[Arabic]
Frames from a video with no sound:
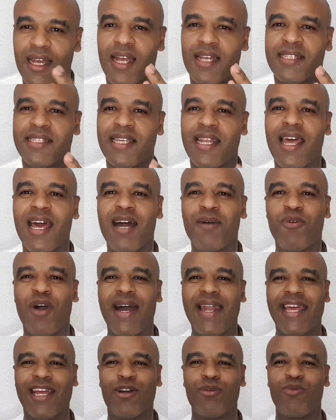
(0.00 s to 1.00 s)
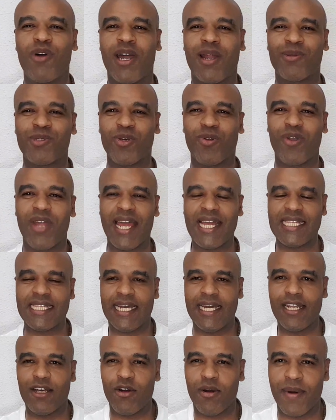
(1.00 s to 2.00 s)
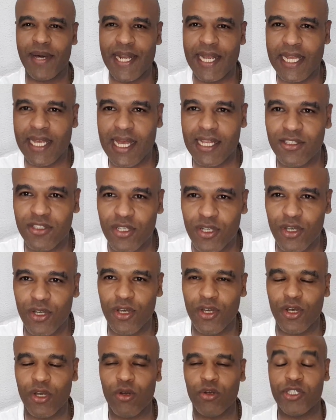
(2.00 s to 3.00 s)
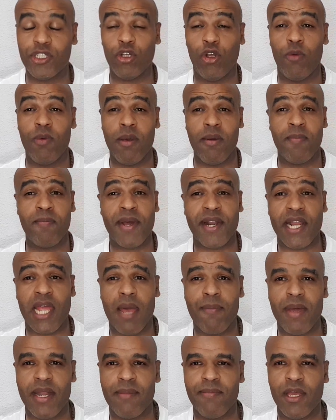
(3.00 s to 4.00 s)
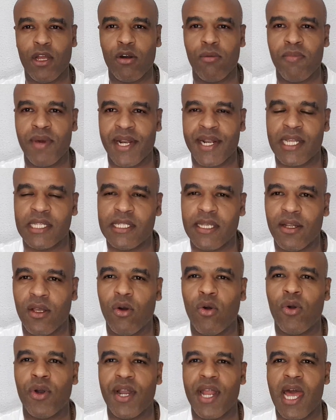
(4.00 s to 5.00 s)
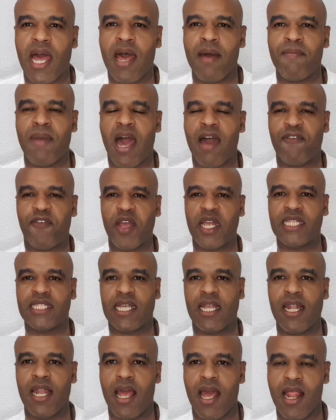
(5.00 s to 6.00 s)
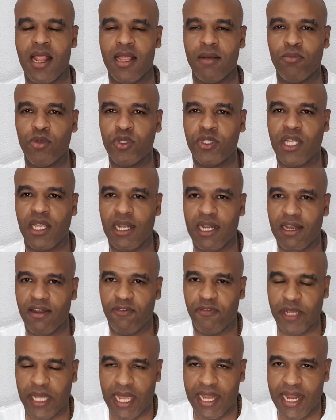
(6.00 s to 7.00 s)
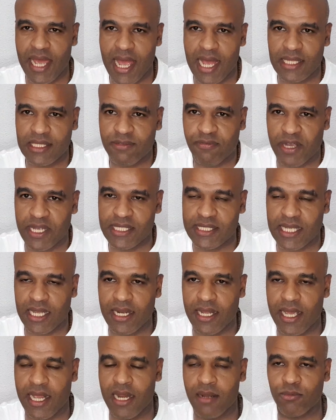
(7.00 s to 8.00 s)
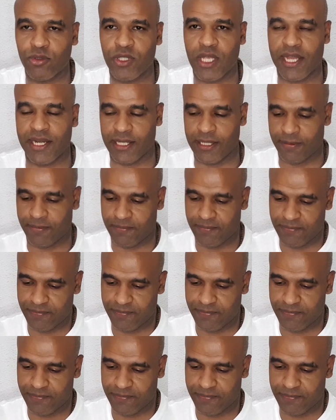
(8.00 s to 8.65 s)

السلام عليكم ورحمة الله تعالى وبركاته خوتي وحبايبي مرحبا بكم مرة أخرى مع فيصل المدن في قناة فيصل المدن